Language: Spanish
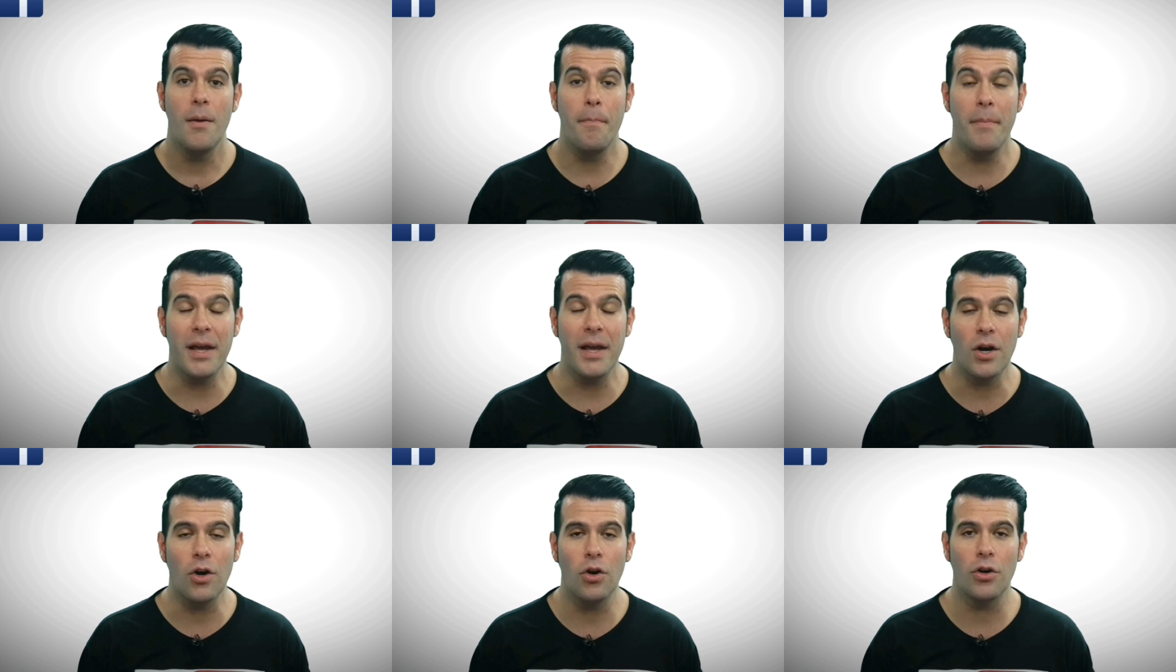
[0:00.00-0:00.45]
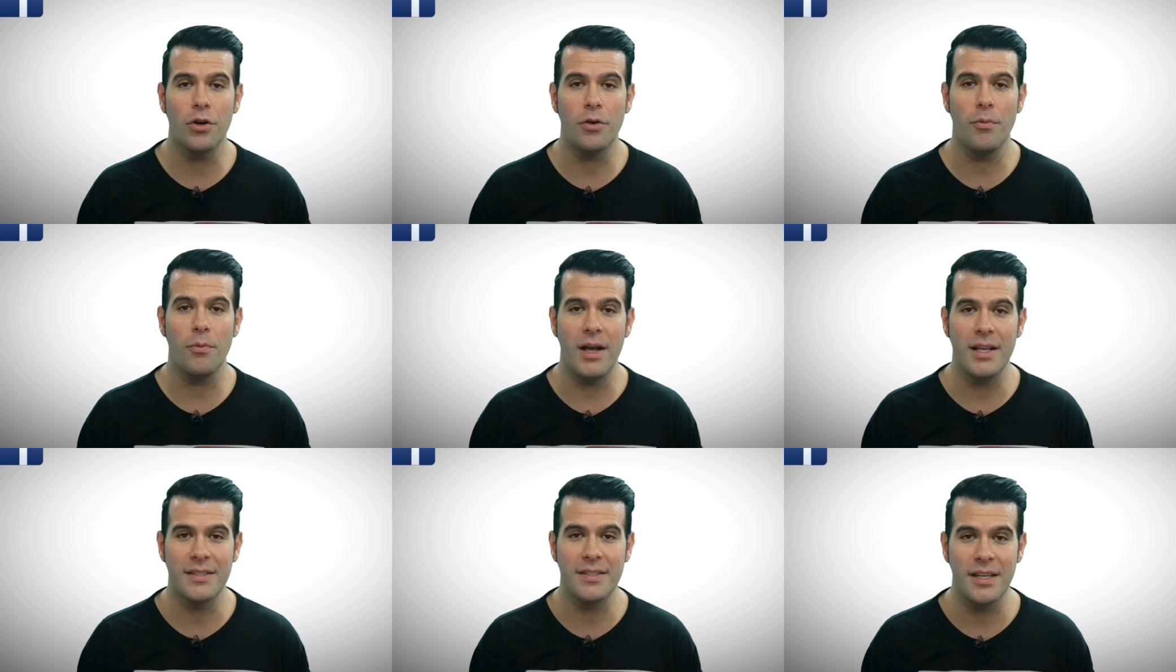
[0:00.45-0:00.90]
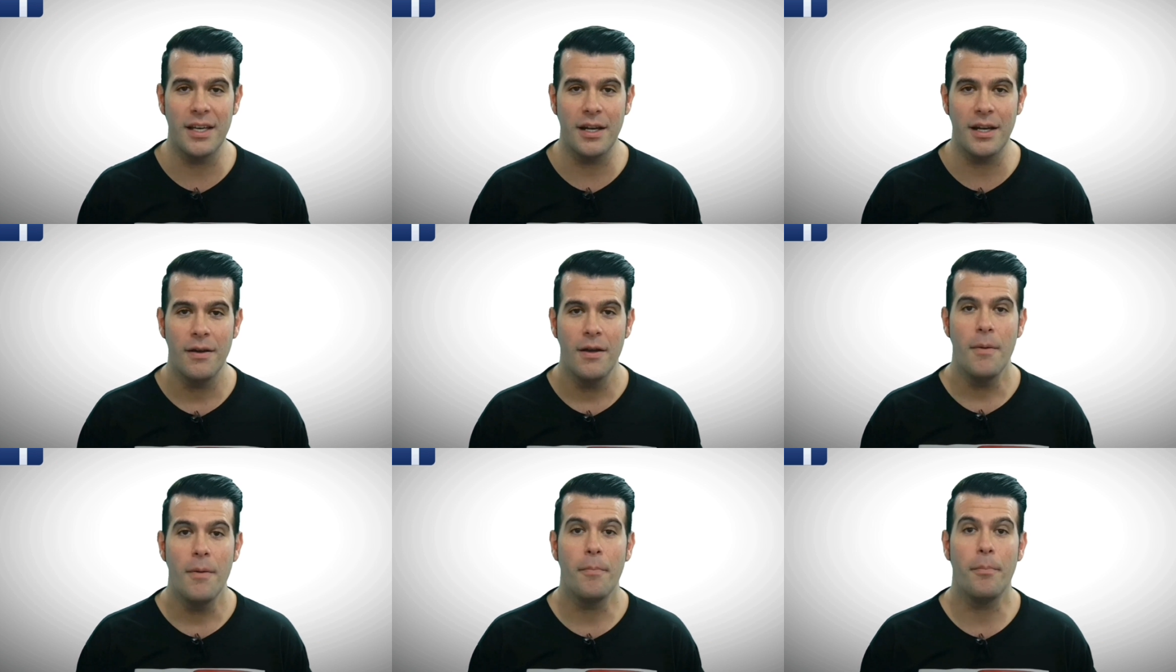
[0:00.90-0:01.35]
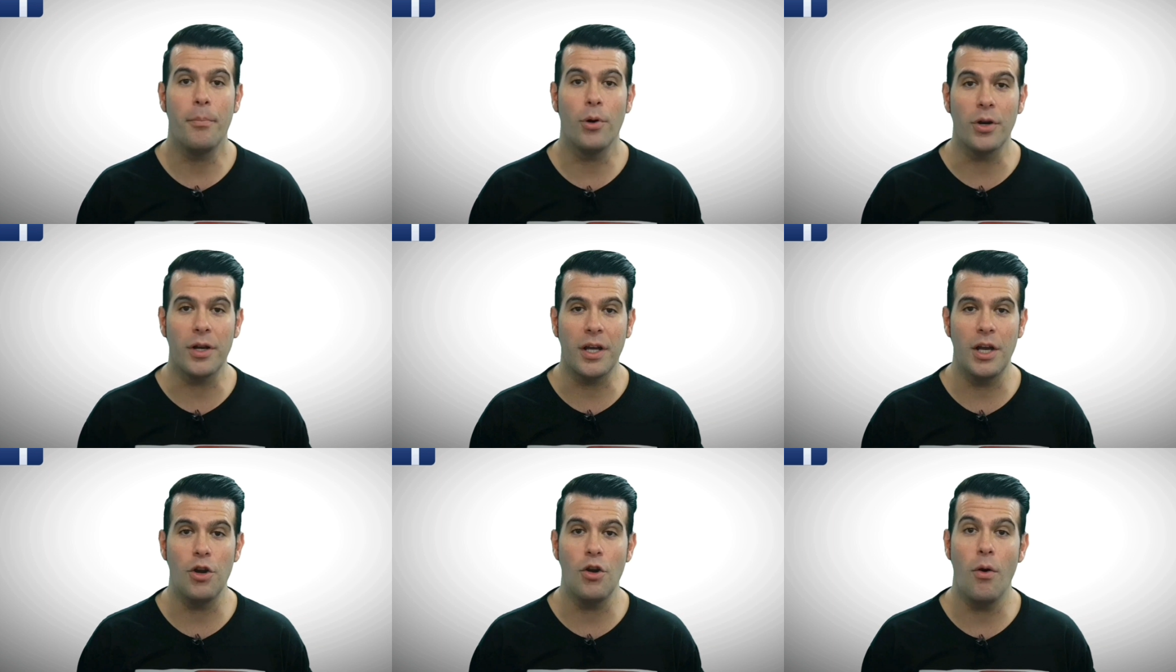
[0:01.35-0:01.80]
mejor va a ser
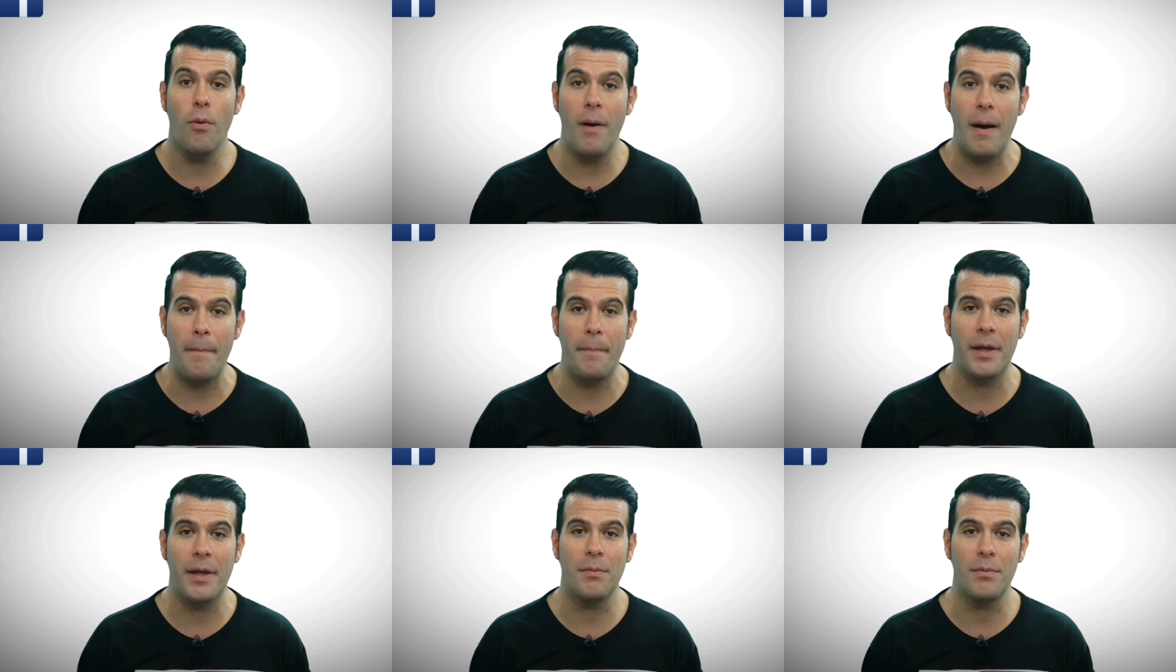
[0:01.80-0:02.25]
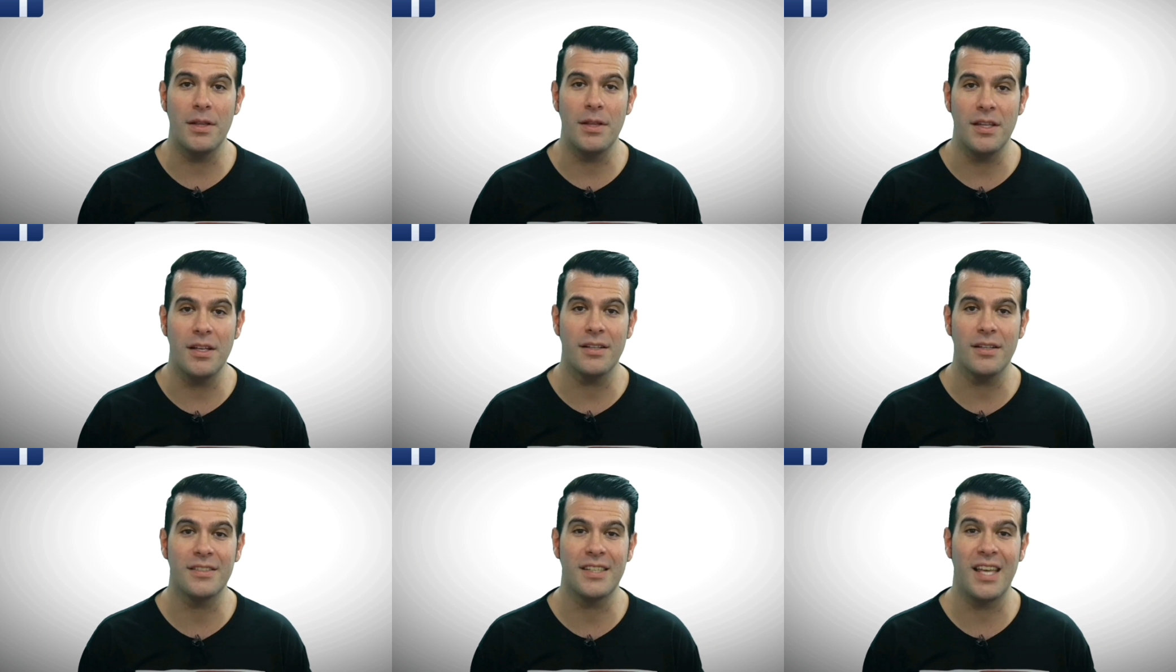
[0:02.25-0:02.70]
porque nos va a permitir